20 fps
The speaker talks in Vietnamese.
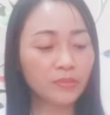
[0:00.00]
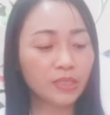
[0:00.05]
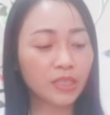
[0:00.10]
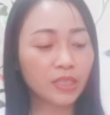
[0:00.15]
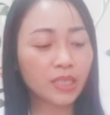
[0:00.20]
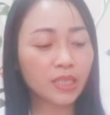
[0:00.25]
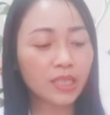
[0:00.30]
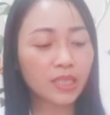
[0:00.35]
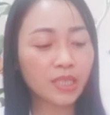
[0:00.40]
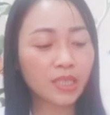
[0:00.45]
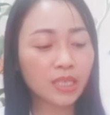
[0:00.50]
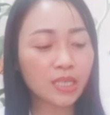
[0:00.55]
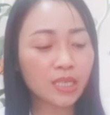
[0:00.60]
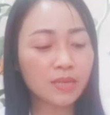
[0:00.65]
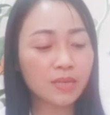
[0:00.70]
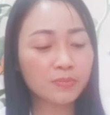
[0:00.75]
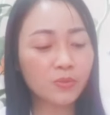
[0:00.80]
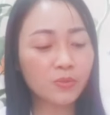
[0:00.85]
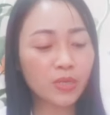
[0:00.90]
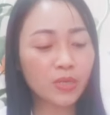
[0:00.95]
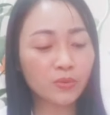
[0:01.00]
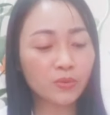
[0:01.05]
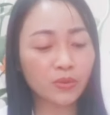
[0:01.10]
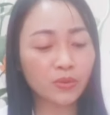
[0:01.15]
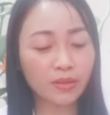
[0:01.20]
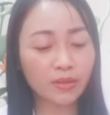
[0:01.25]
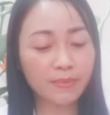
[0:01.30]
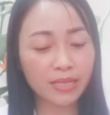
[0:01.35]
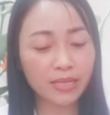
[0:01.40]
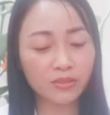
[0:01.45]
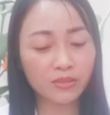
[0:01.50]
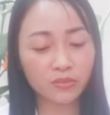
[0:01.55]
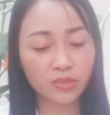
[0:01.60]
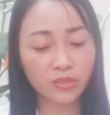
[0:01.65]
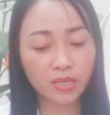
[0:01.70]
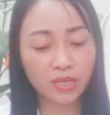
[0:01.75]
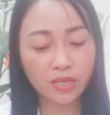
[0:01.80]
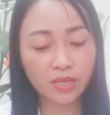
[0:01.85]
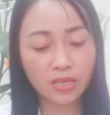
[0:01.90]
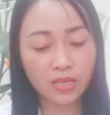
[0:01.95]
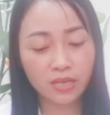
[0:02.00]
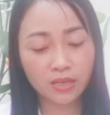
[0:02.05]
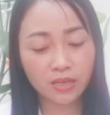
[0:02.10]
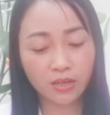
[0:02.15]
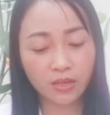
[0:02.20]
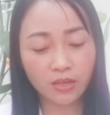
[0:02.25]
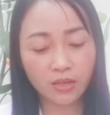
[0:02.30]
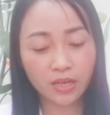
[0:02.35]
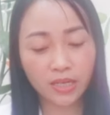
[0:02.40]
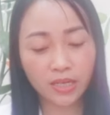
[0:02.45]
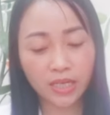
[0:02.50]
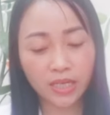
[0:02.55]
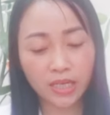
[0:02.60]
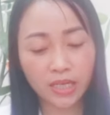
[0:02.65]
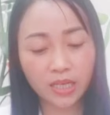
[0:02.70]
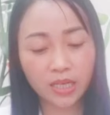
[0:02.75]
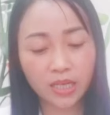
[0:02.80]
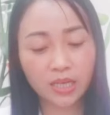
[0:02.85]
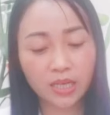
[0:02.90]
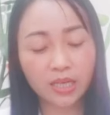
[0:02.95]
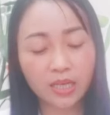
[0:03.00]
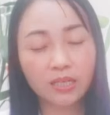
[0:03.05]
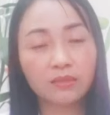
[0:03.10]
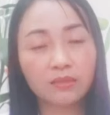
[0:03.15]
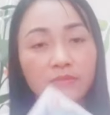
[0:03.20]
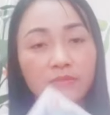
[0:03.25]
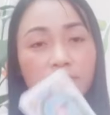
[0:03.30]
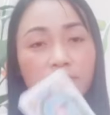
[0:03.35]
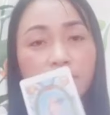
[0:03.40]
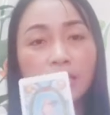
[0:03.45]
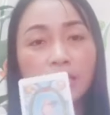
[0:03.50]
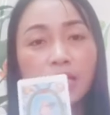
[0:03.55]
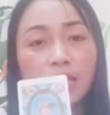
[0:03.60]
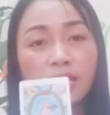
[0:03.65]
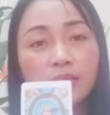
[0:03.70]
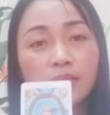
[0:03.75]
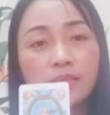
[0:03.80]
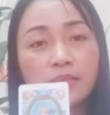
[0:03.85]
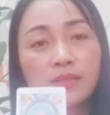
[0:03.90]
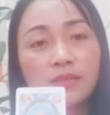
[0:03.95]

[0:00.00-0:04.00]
cái cái nghiệp duyên của các bạn rồi đấy đó là cái uh, đây